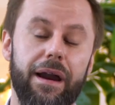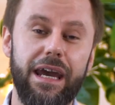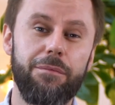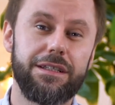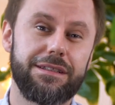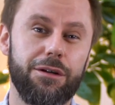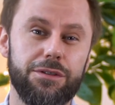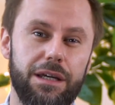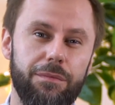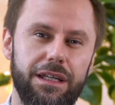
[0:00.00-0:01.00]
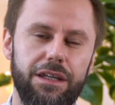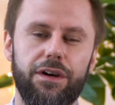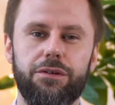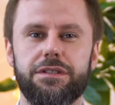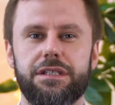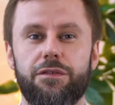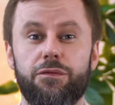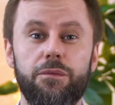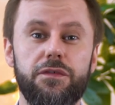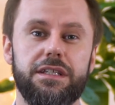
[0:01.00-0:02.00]
Mein Name ist Darius Kamadeva und seit
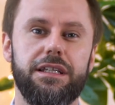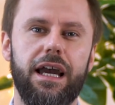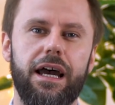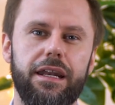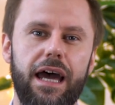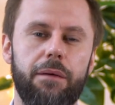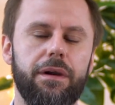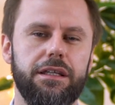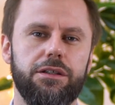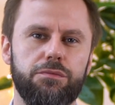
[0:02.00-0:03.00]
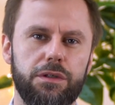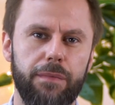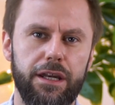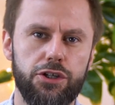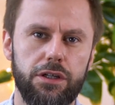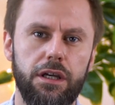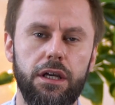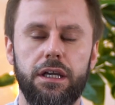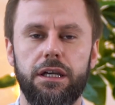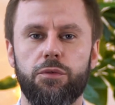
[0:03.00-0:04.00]
15 Jahren arbeite ich nun mit Menschen
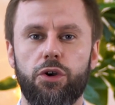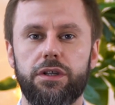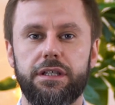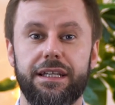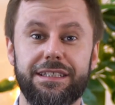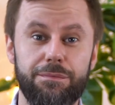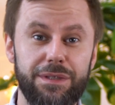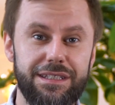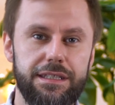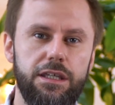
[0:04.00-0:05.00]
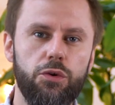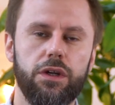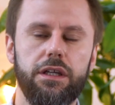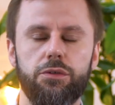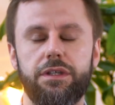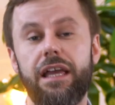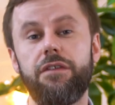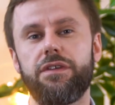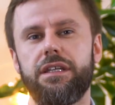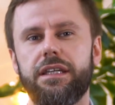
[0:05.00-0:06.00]
im Kontext Beziehungen und
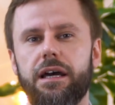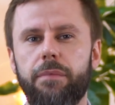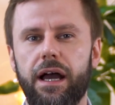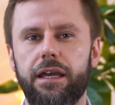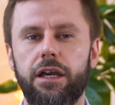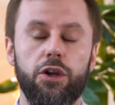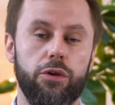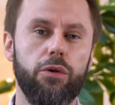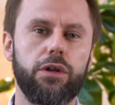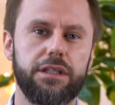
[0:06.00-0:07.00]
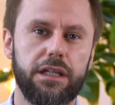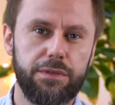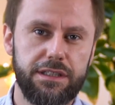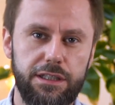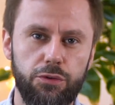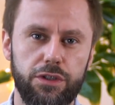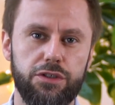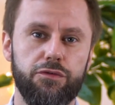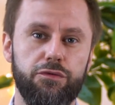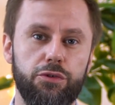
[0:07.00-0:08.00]
helfe ihnen dabei, glücklichere Beziehungen zu